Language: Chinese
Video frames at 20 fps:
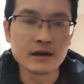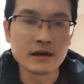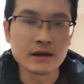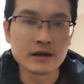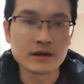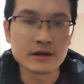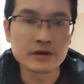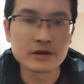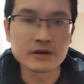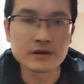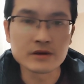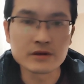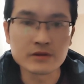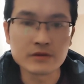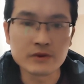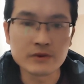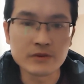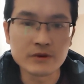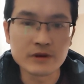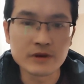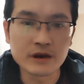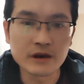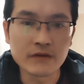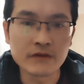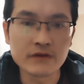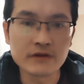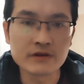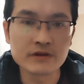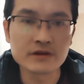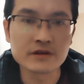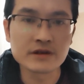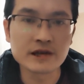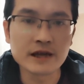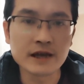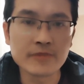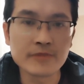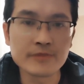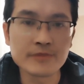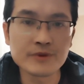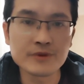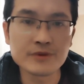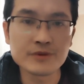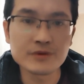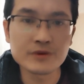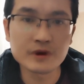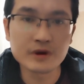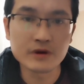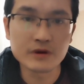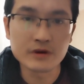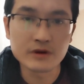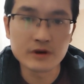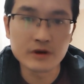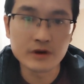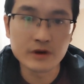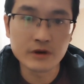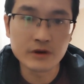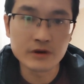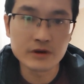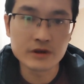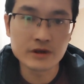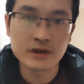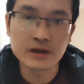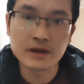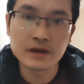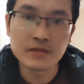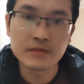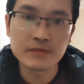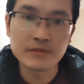呃，这是我们养蜂之前必须要了解